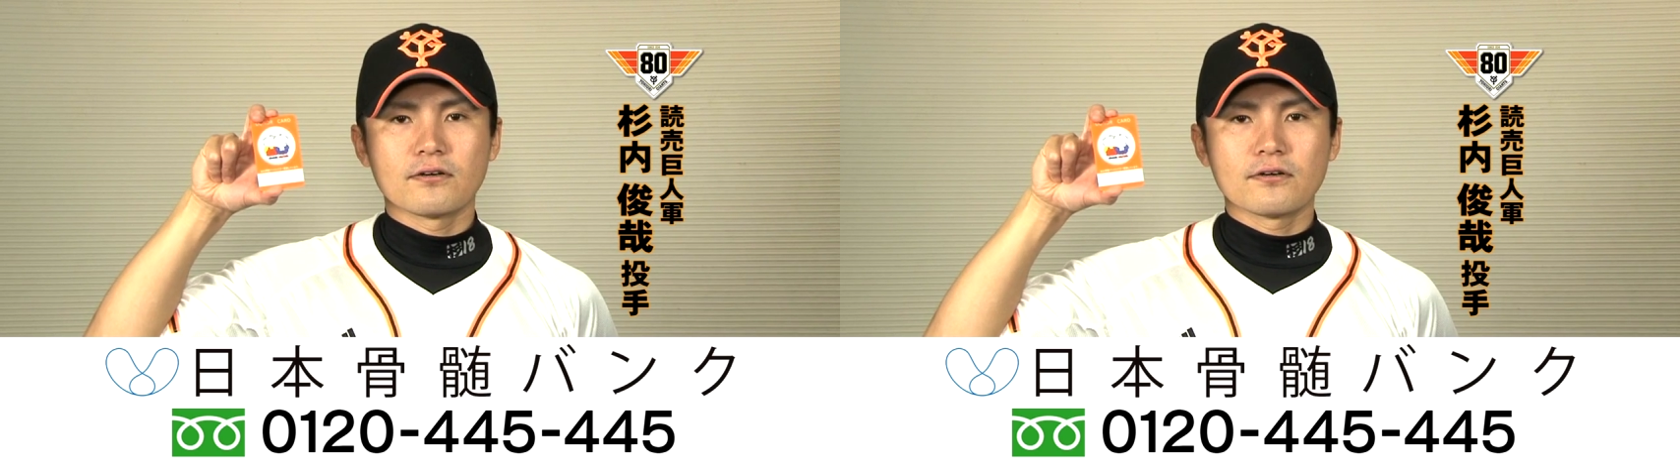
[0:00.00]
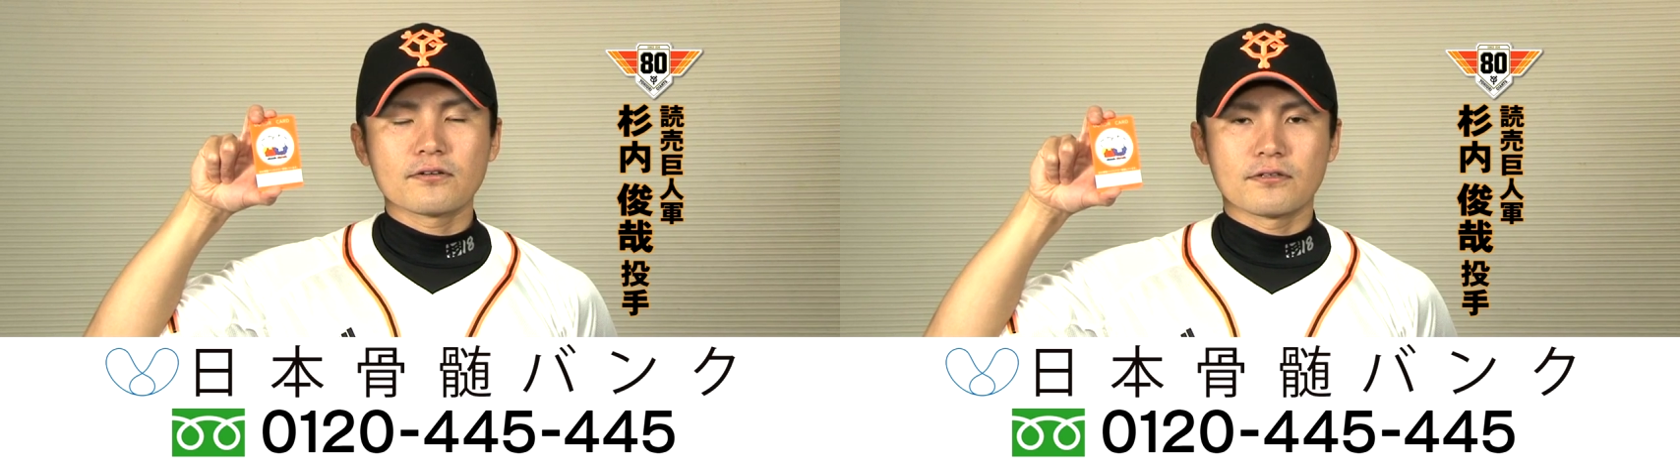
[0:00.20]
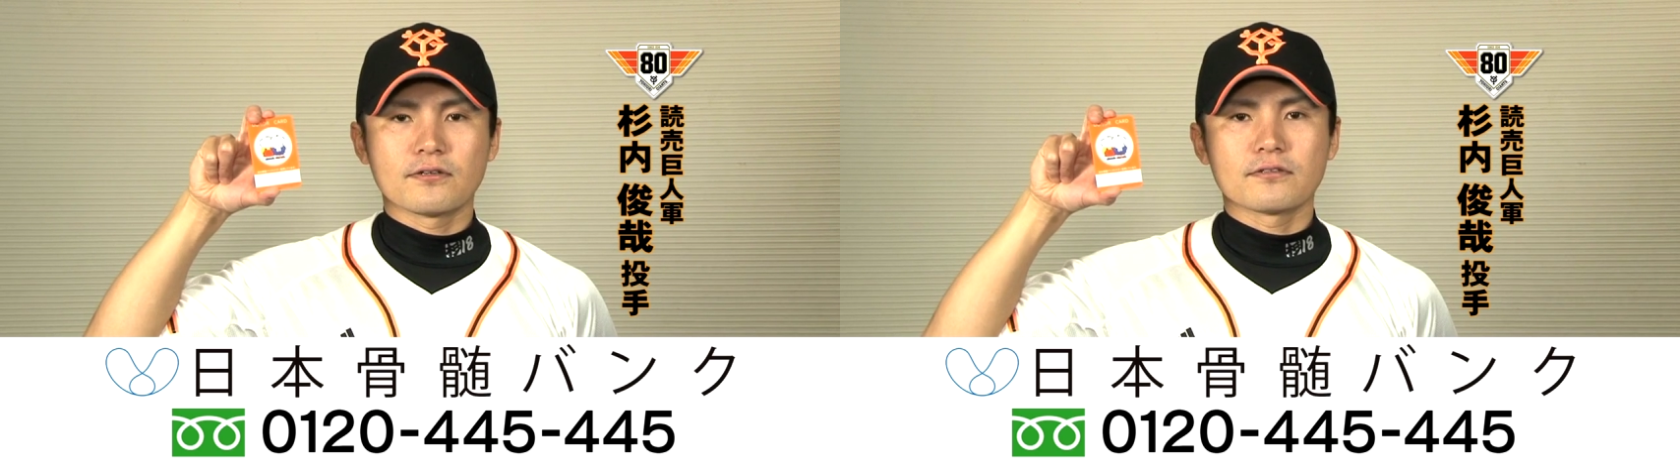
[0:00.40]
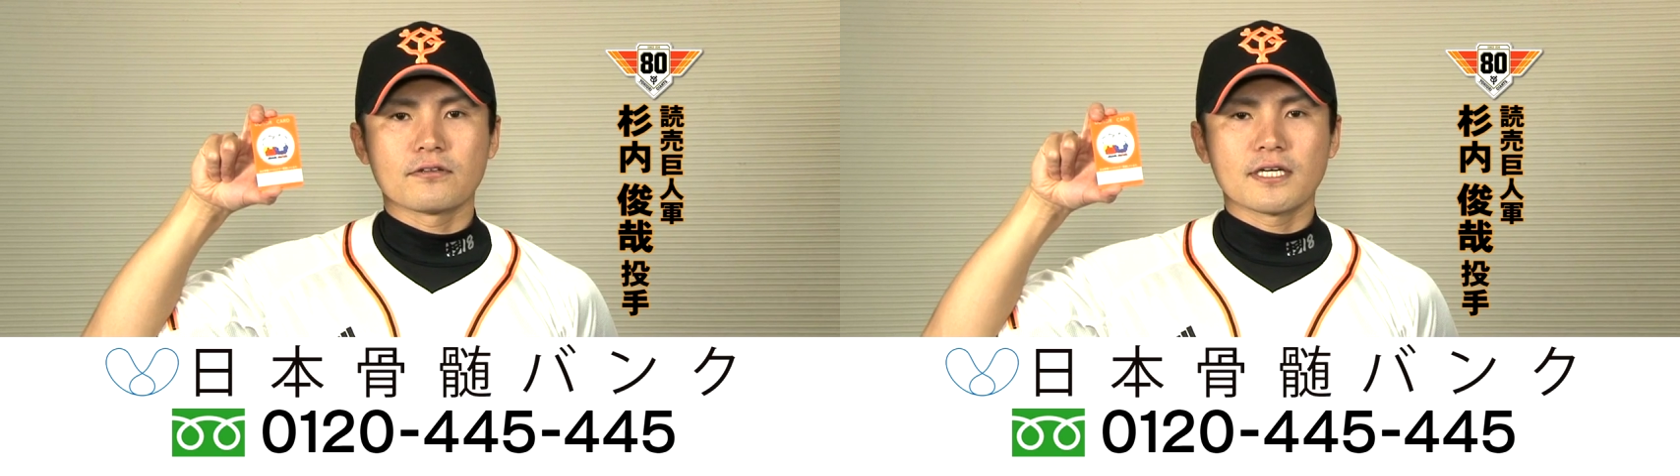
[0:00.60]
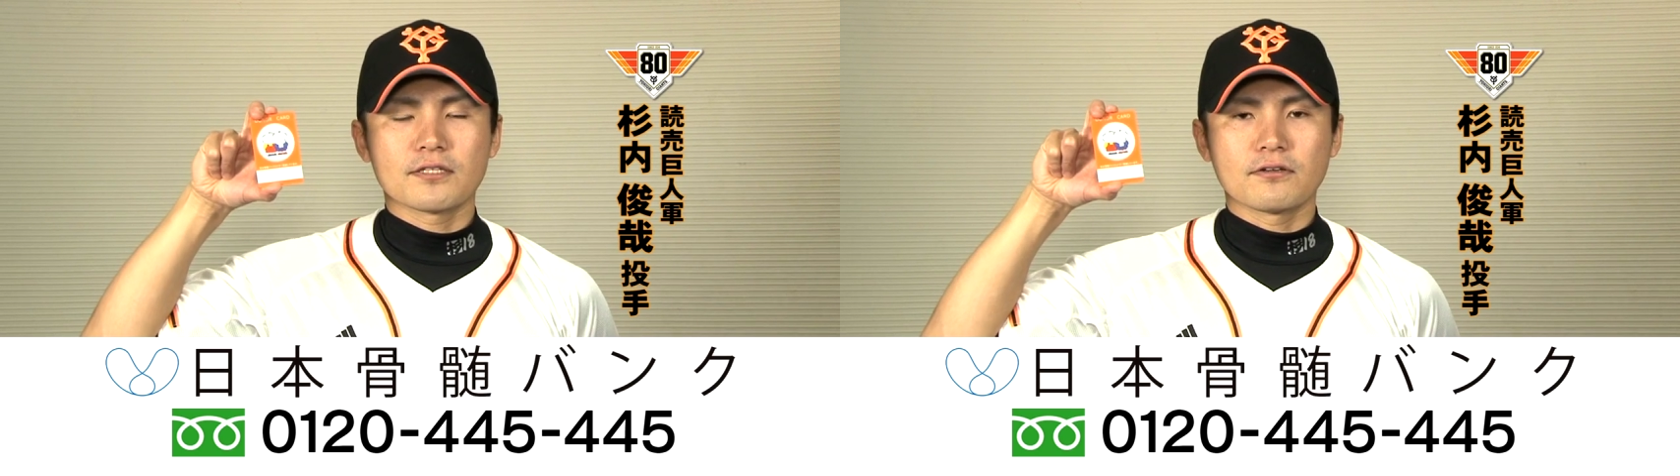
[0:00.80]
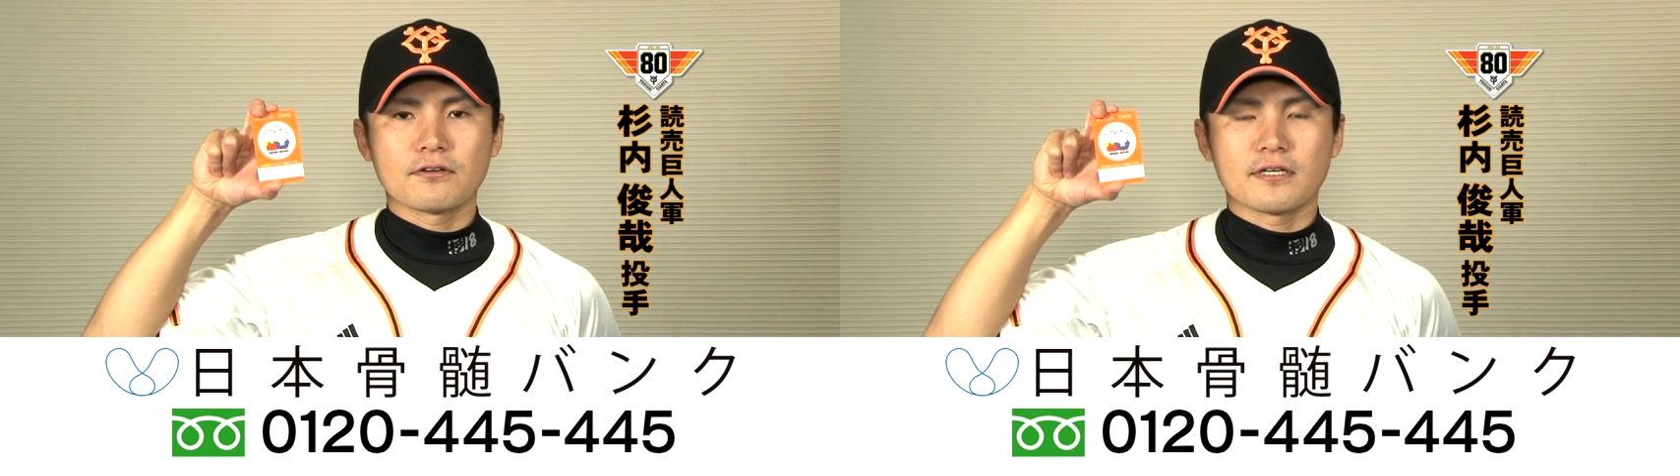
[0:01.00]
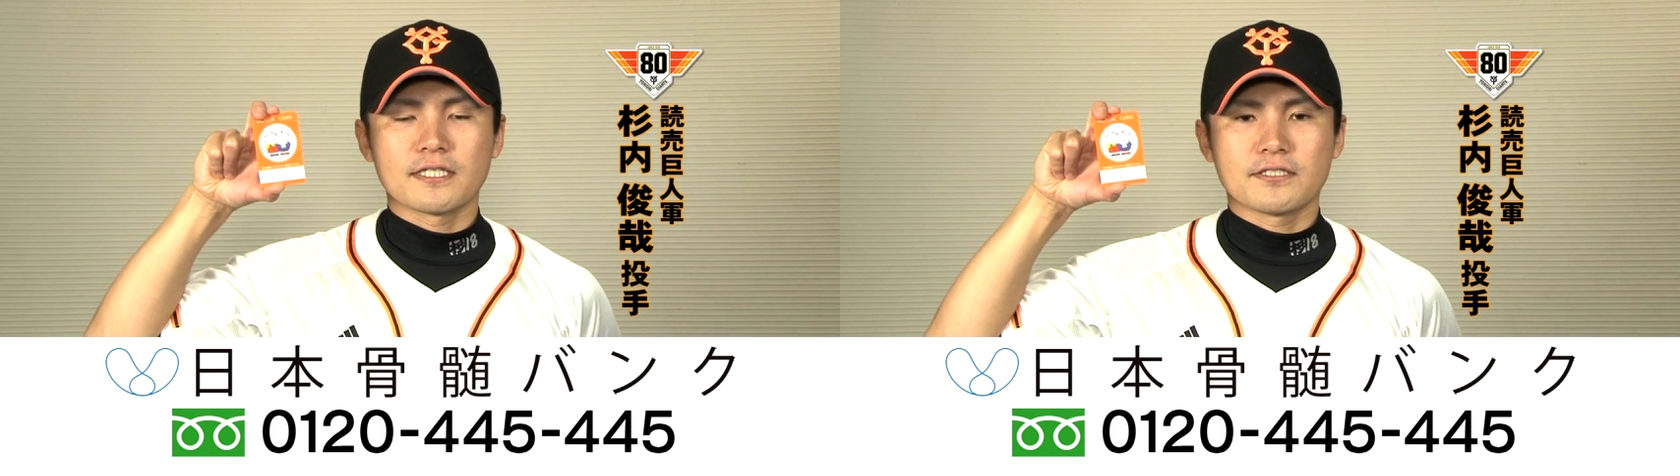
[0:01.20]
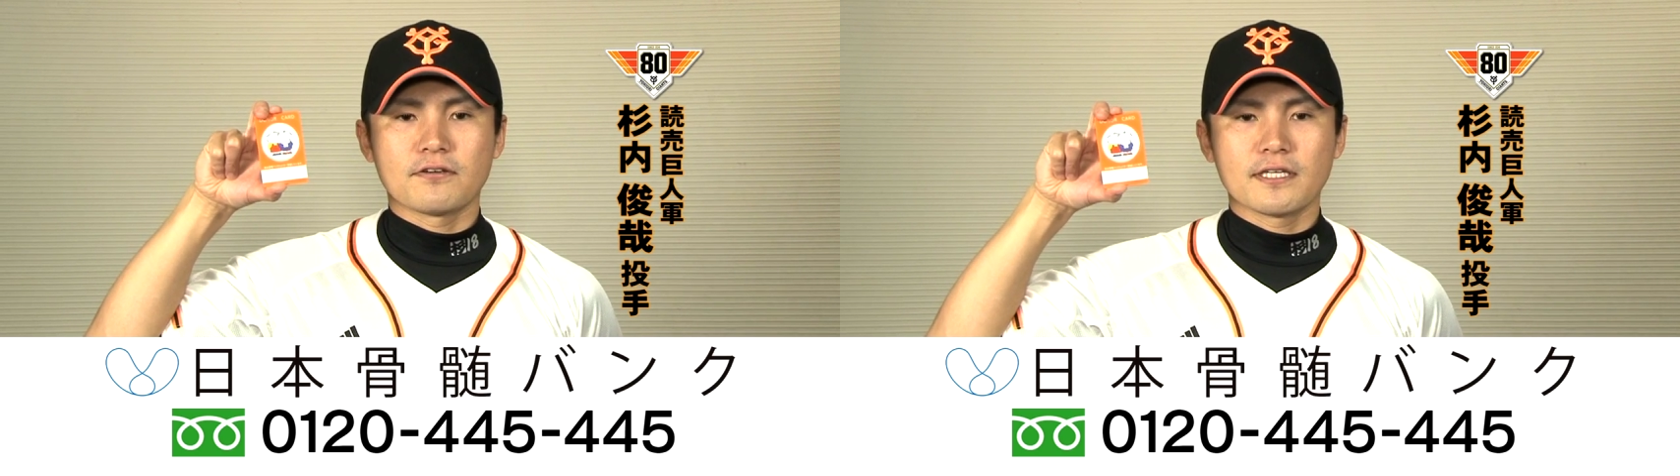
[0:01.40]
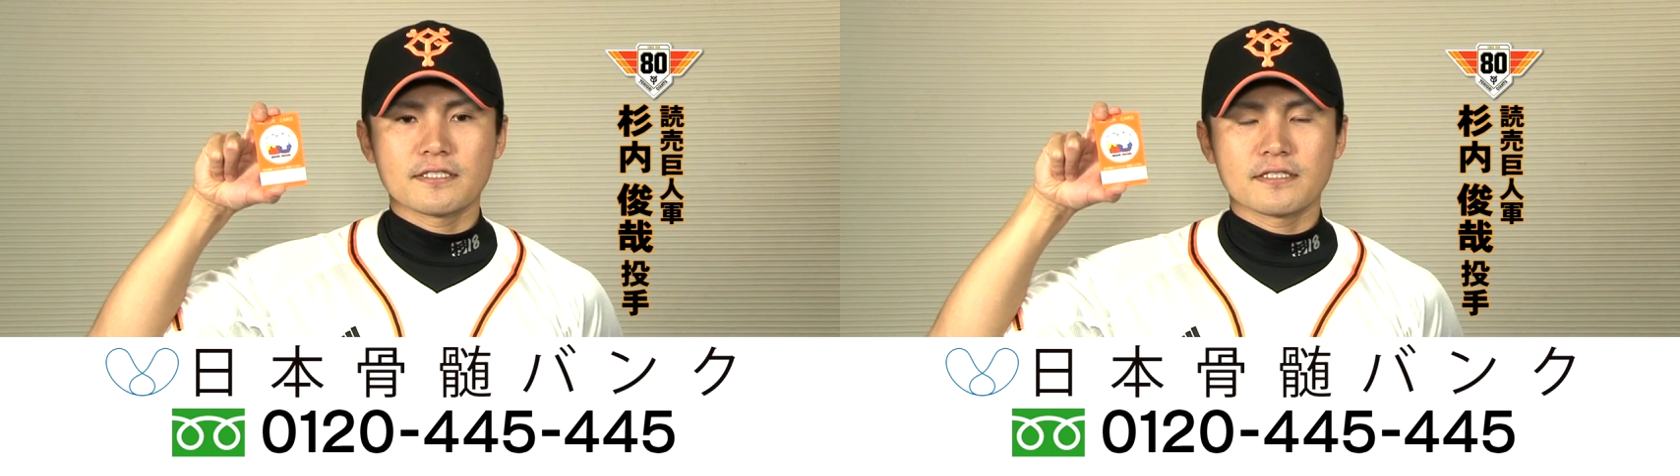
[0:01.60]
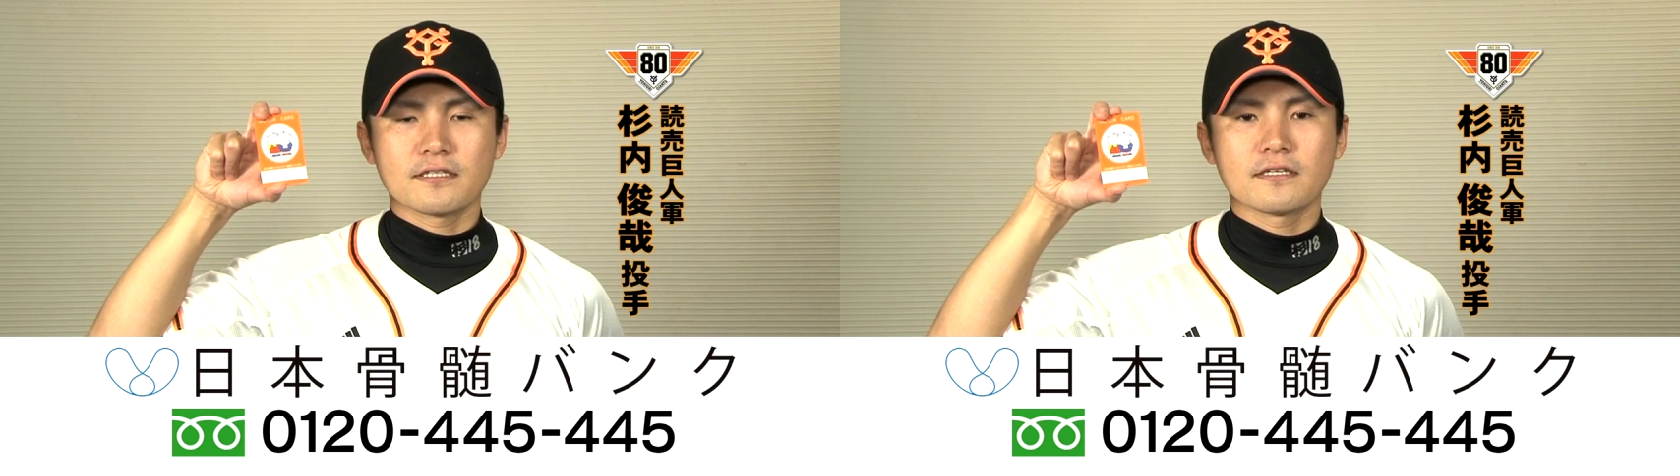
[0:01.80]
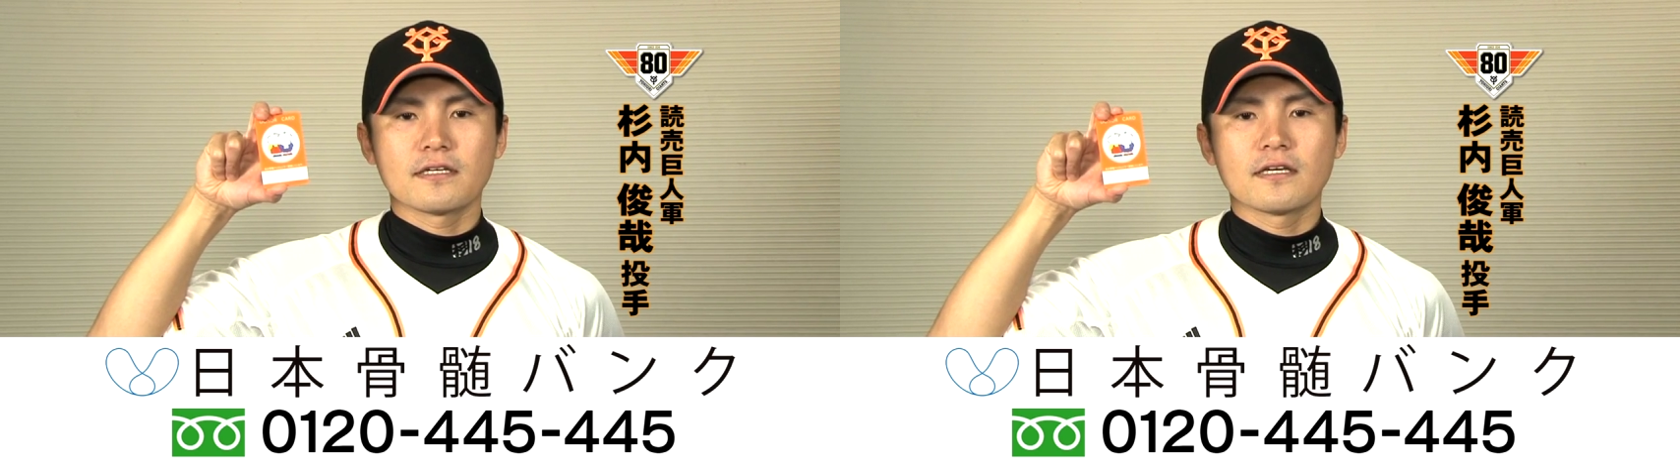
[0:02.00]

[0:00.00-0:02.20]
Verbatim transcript: 多くのドナー登録が必要です